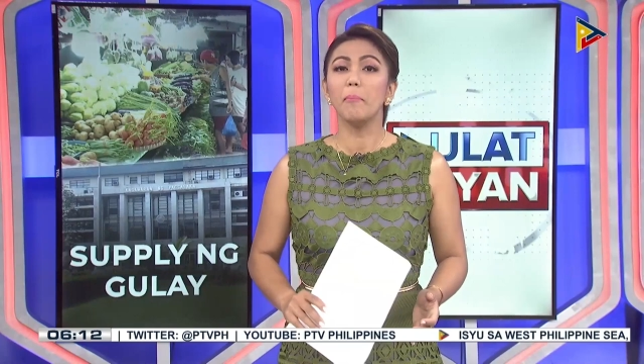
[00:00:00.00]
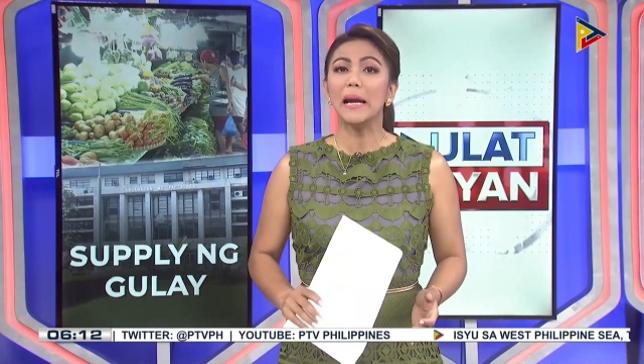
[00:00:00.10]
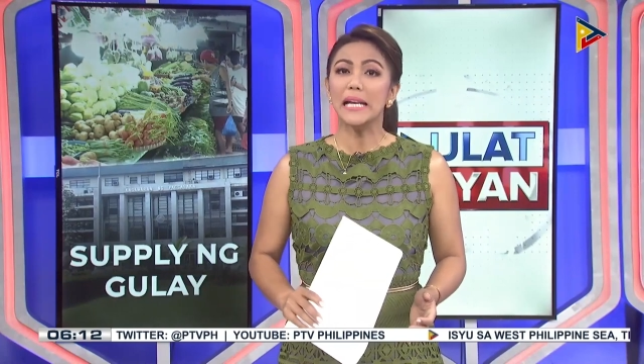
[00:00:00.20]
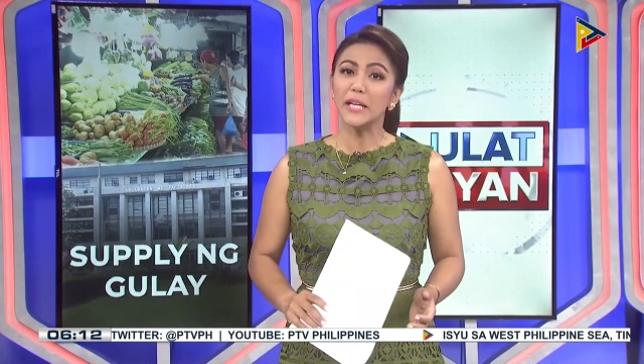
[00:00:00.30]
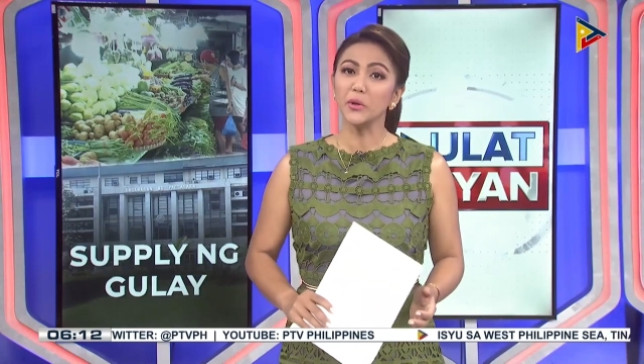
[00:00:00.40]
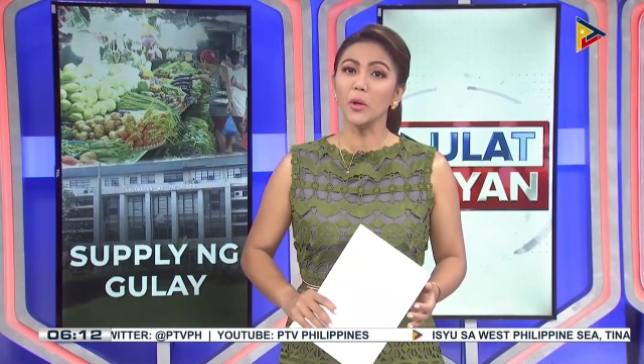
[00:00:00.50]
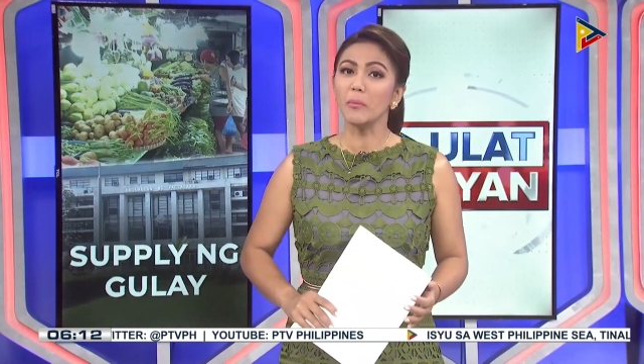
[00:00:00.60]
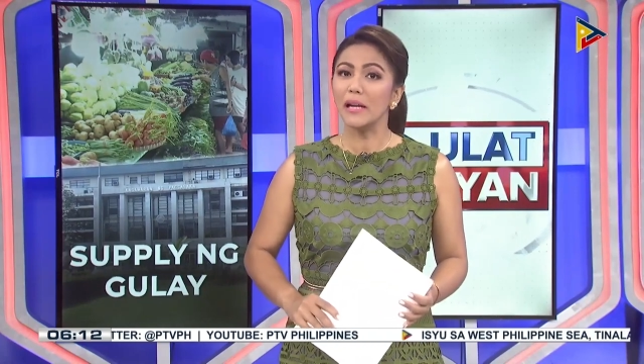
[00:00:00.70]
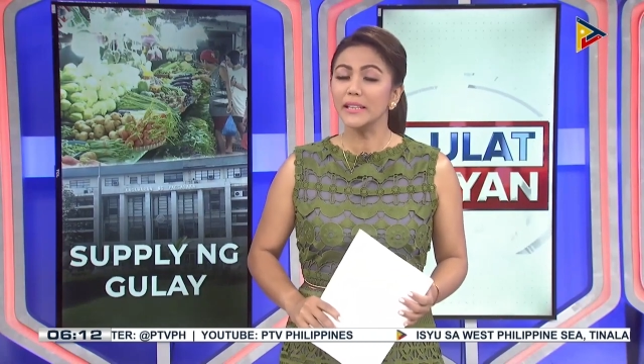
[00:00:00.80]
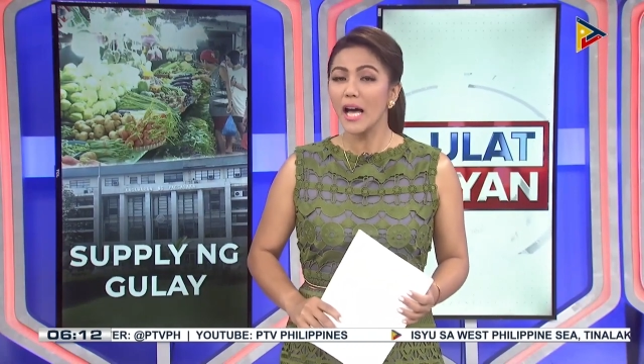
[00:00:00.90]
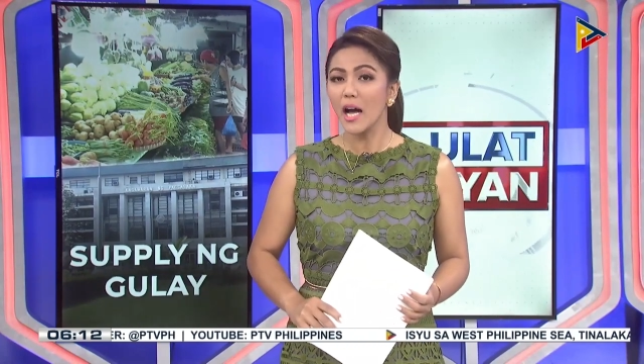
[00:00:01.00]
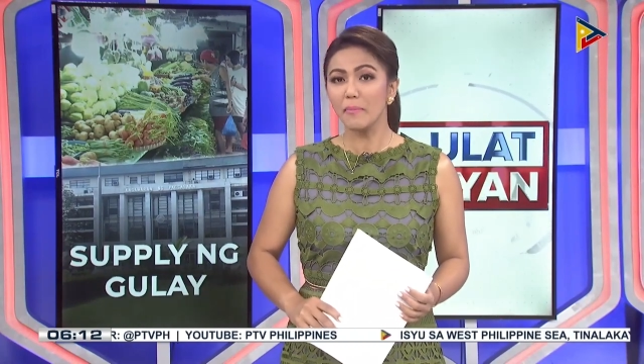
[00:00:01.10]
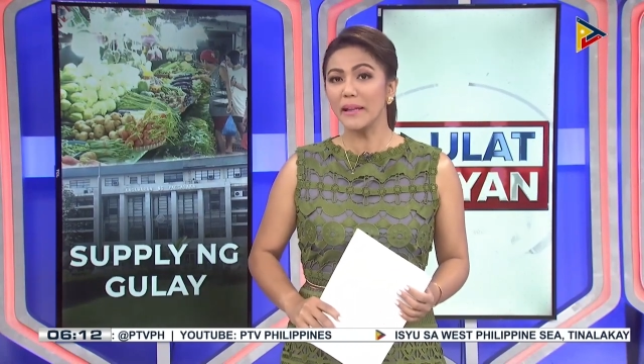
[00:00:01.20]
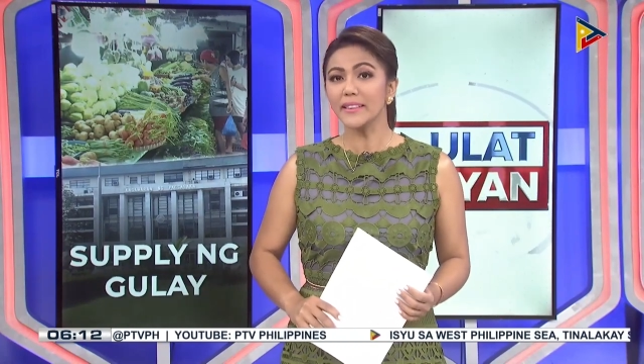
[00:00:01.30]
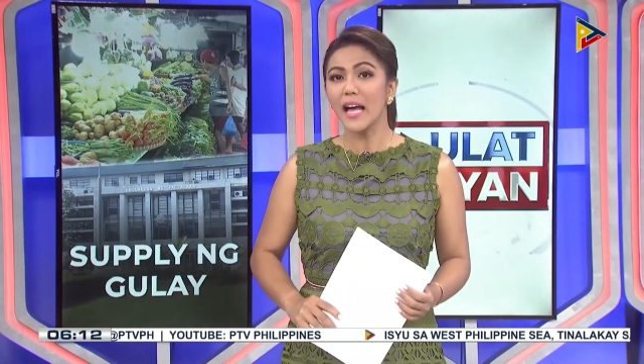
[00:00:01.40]
Balik normal na
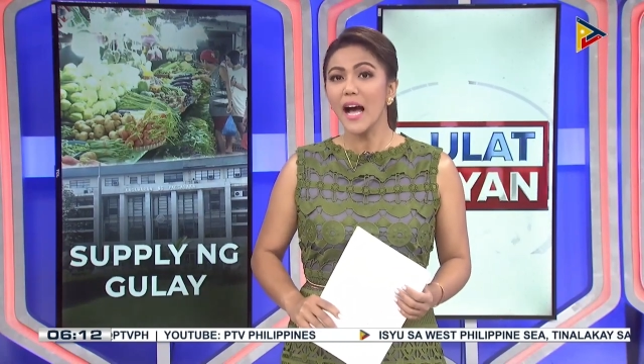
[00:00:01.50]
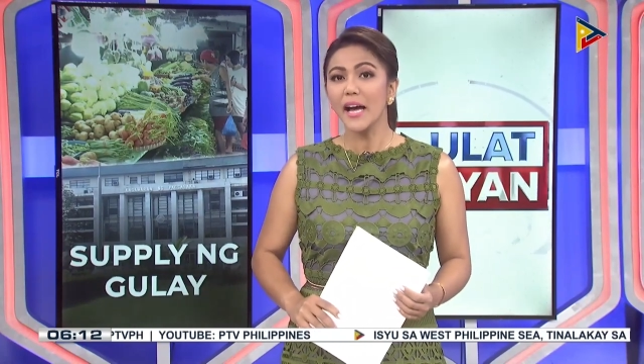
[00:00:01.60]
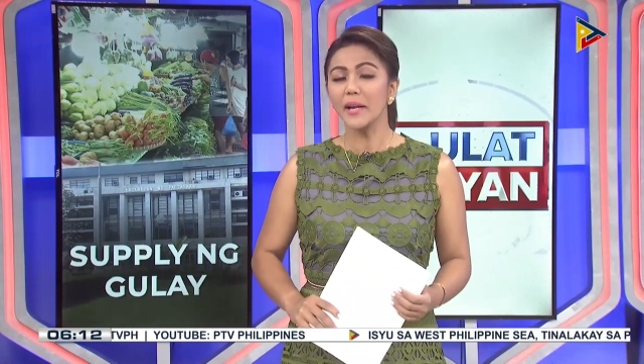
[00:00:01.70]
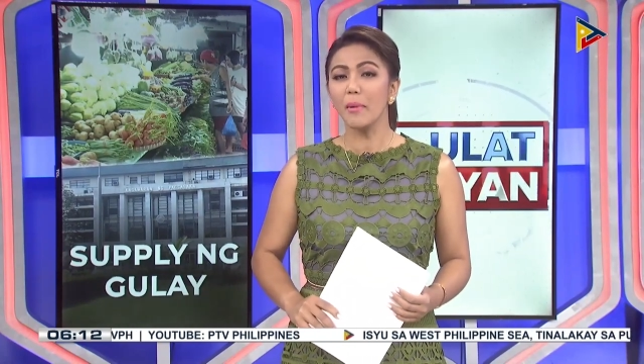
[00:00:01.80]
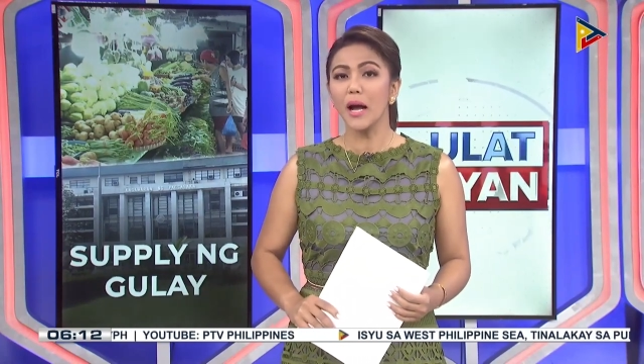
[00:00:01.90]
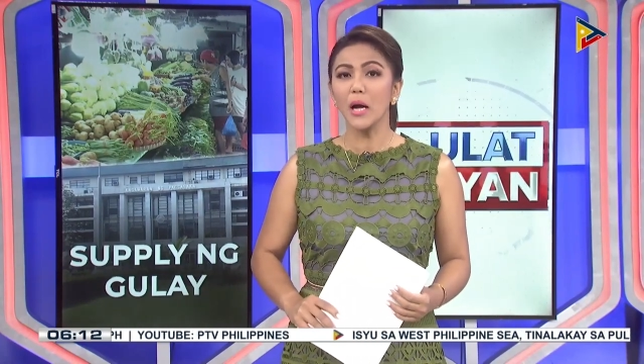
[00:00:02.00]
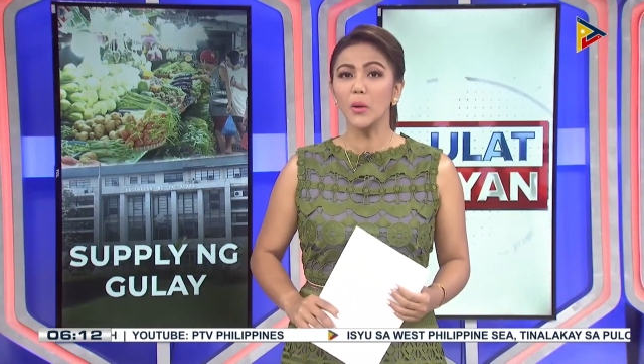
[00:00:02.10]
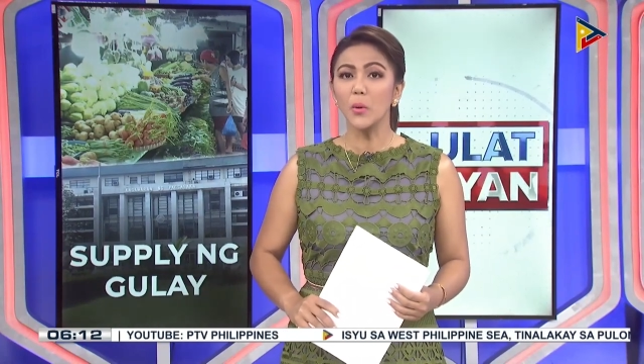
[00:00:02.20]
ang bentahan ng mga